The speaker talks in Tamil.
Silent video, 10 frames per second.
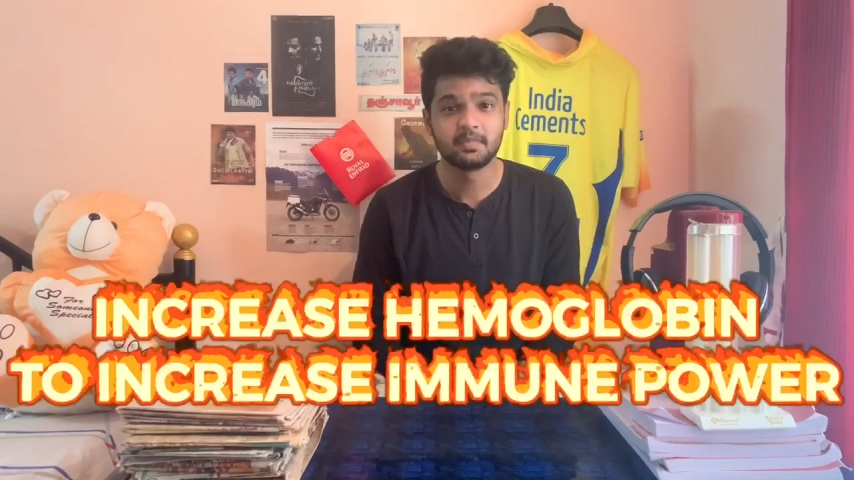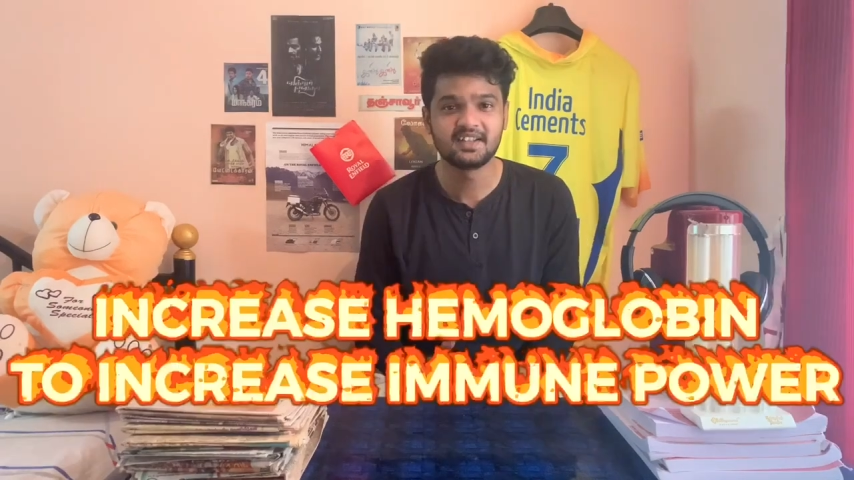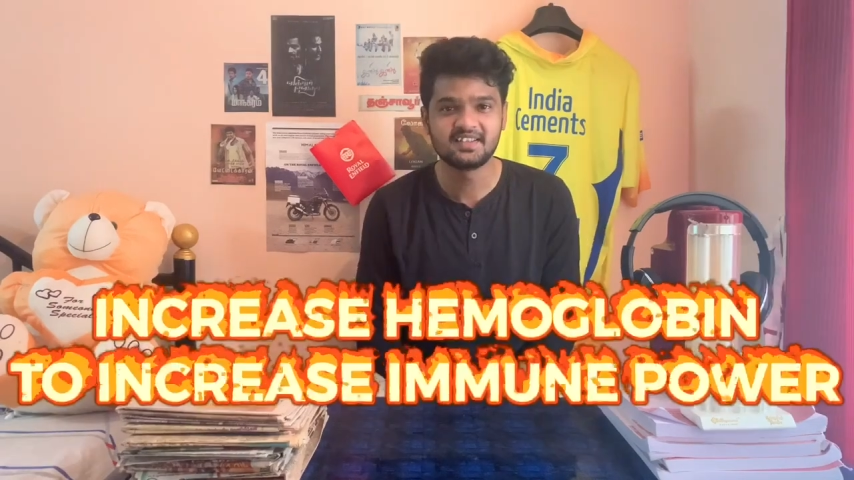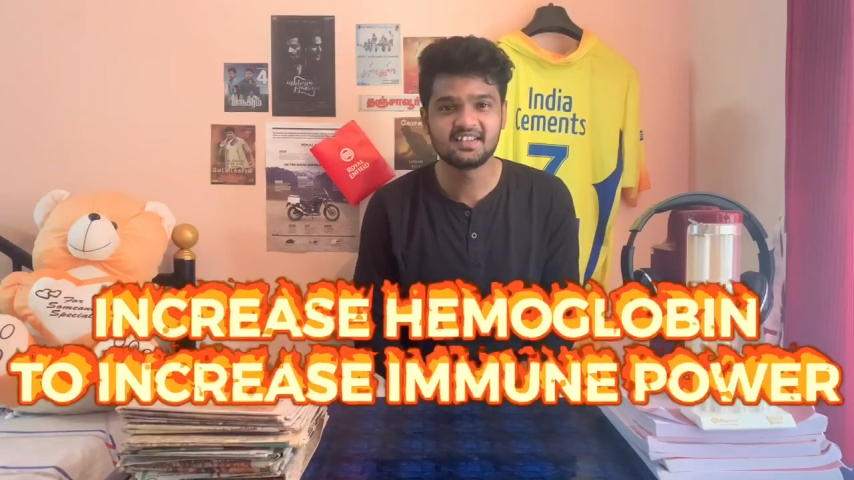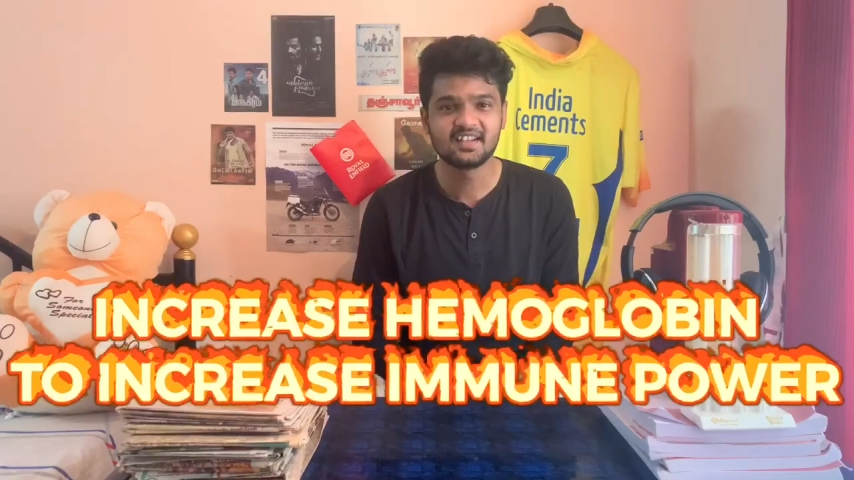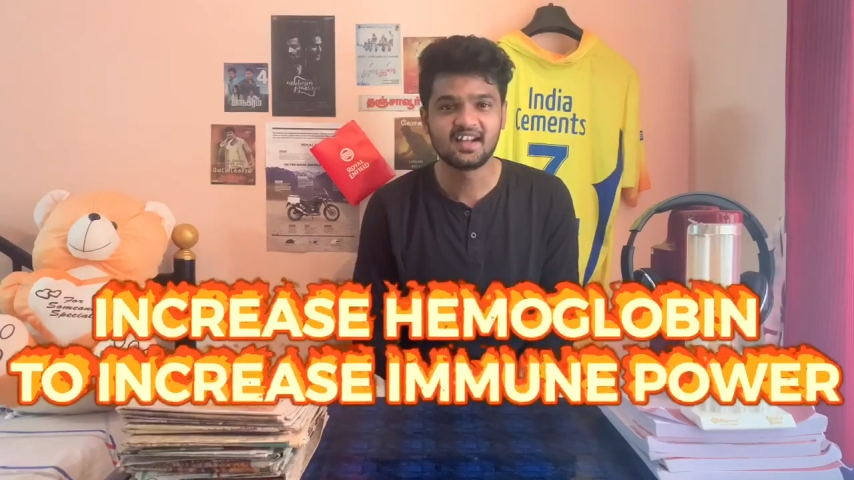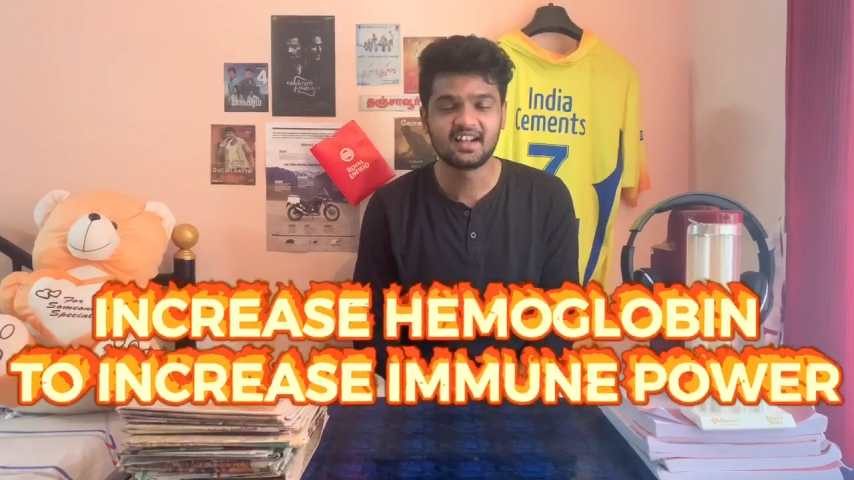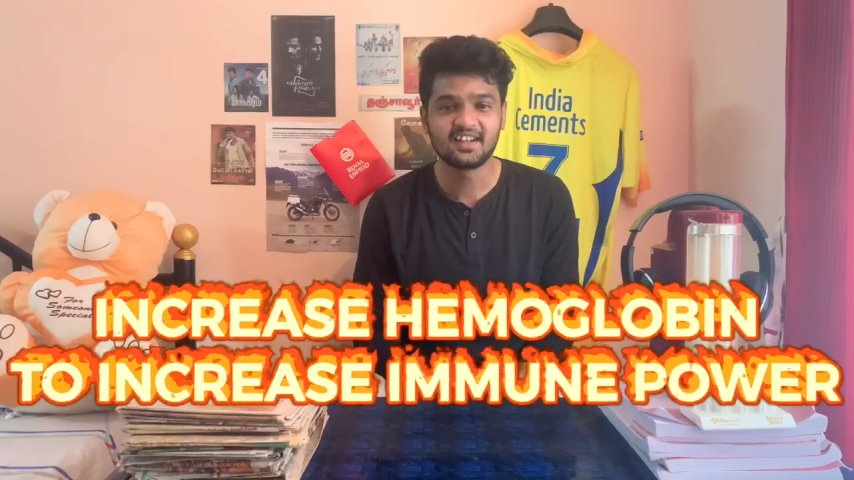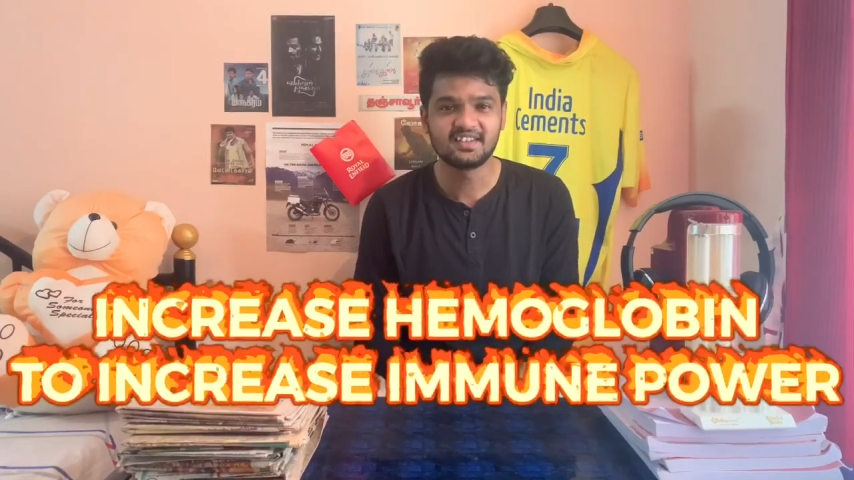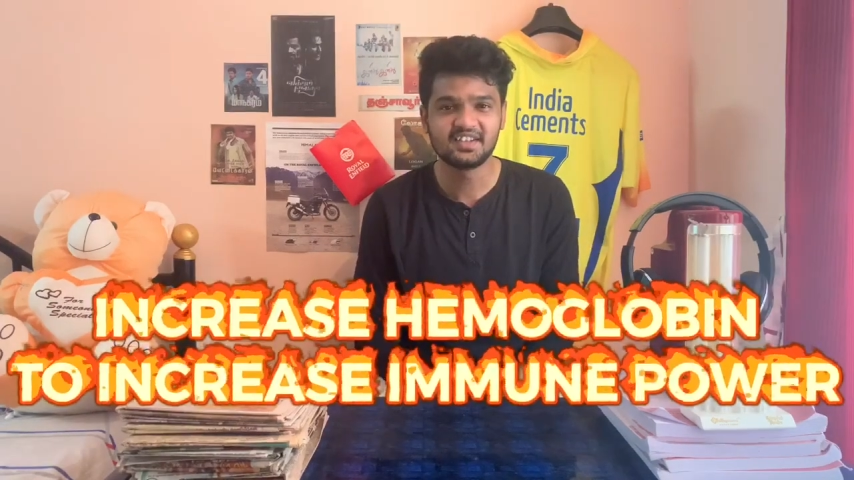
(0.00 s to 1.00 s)
பசிச்சுன்னா
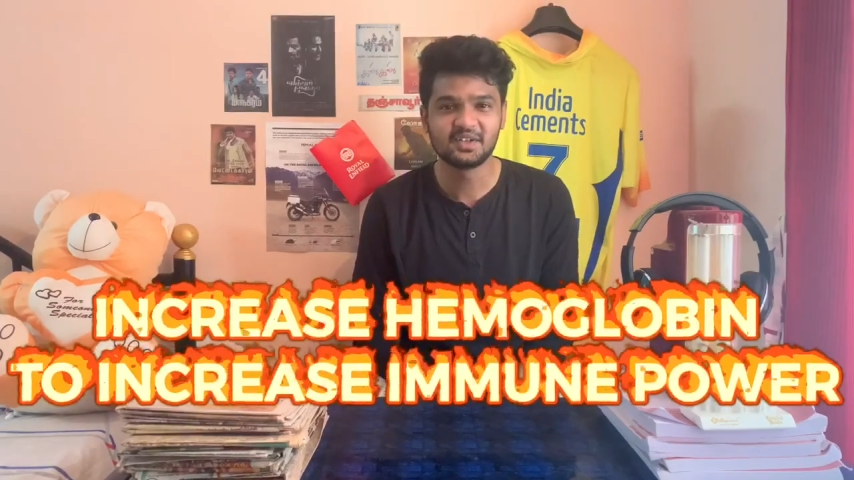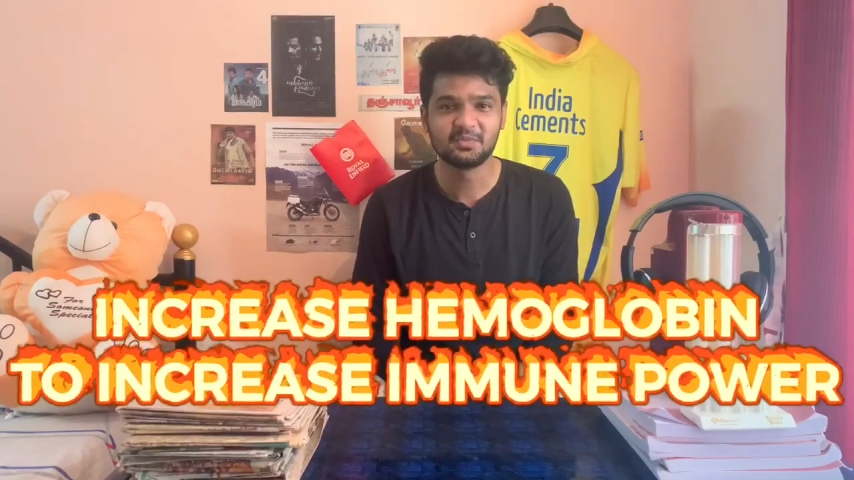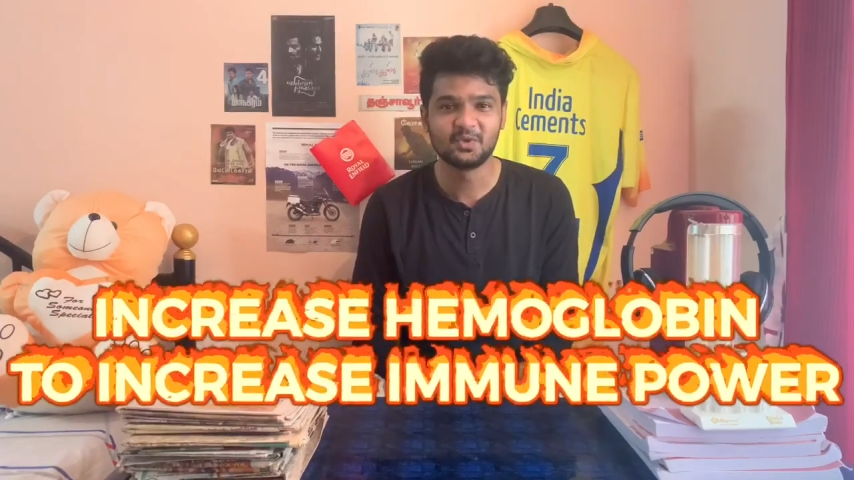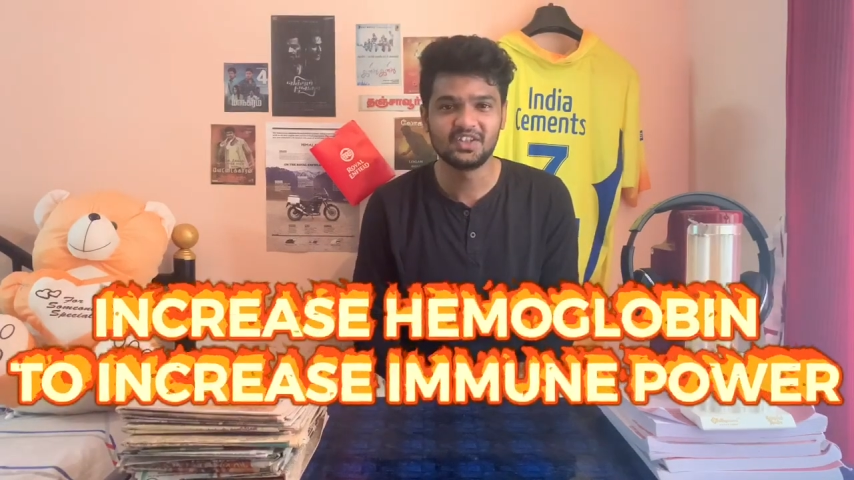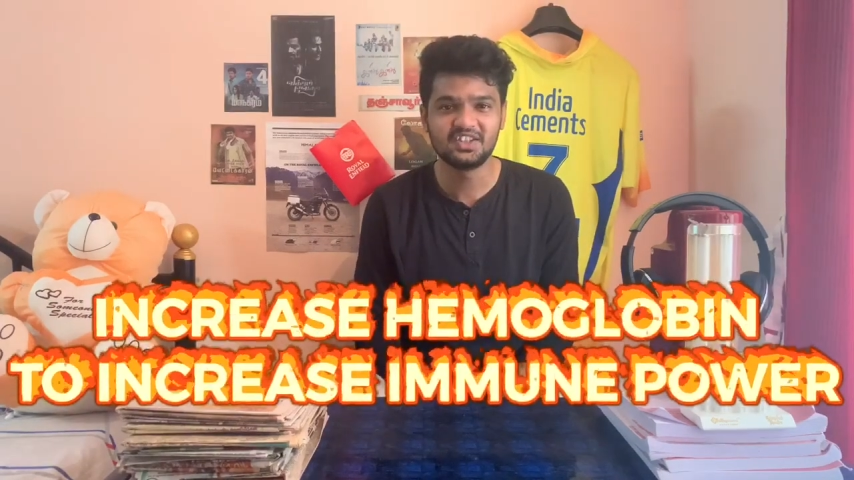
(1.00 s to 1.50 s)
கரிஞ்சி ரகமும்